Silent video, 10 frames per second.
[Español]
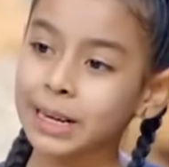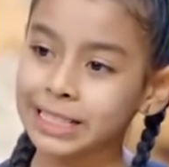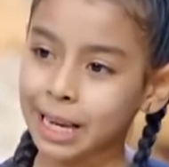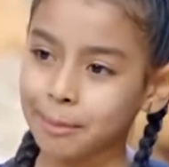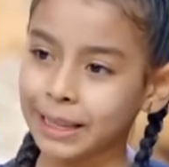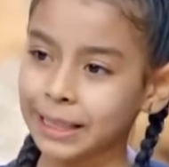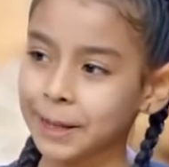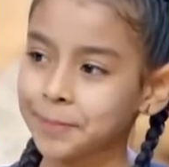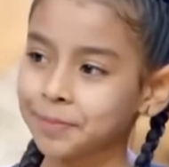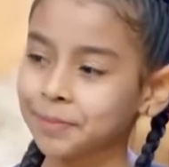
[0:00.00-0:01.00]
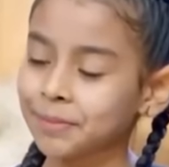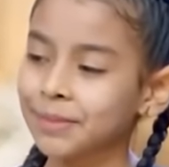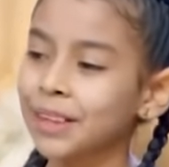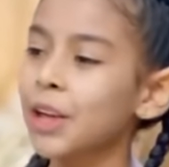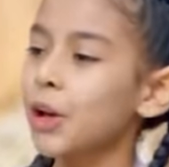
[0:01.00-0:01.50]
computador,
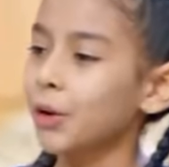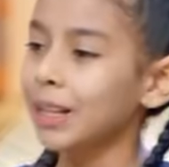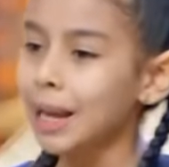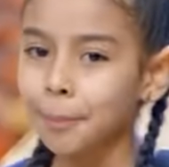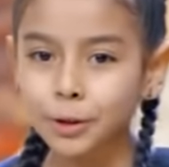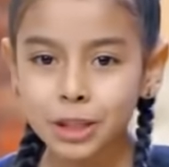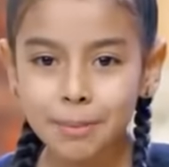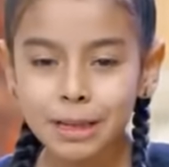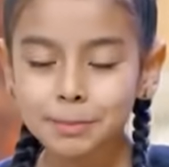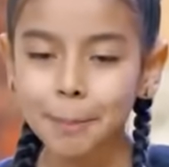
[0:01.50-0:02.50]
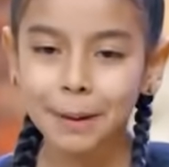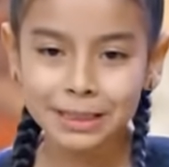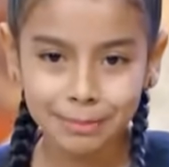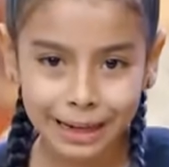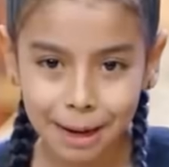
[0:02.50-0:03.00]
cámara y capacitación
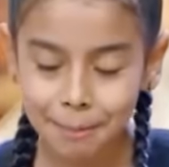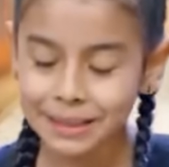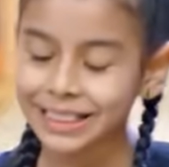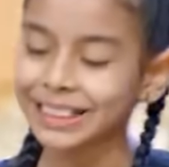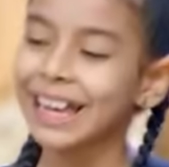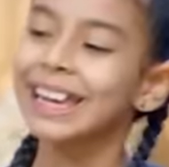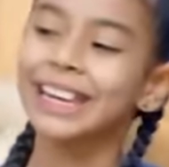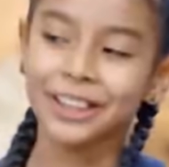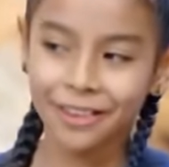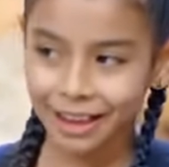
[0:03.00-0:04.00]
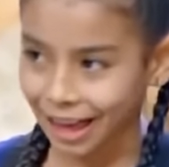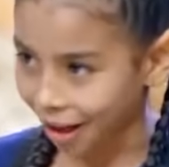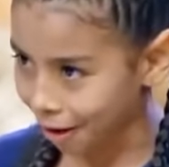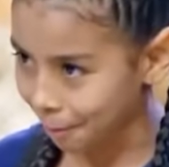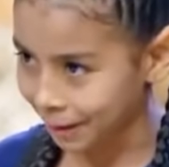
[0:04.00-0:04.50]
para mejorar la calidad de los
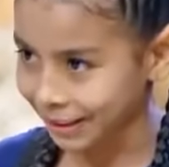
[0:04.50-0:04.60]
cursos.